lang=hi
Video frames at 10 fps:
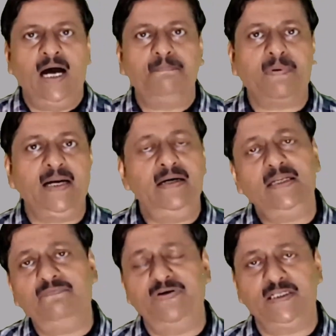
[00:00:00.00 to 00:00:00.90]
आप करंट
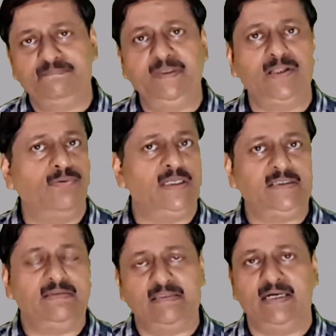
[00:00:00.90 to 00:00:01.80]
अफेयर्स पे ज़रूर
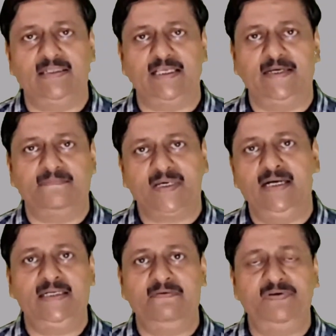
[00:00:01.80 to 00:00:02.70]
अच्छे से ध्यान दें
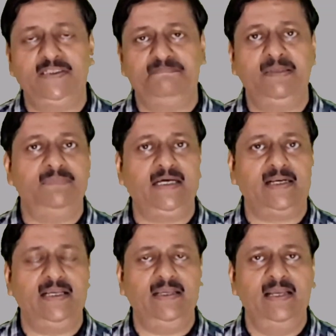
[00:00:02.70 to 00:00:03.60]
करंट अफेयर्स पे हम देख
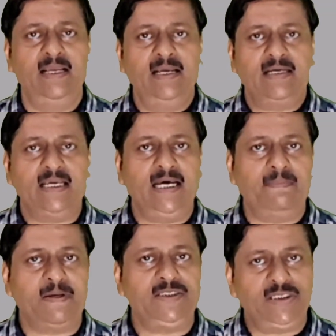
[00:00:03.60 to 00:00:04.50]
रहे हैं कि
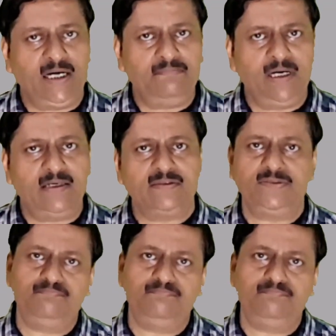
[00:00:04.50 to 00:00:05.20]
आपके चार मार्क्स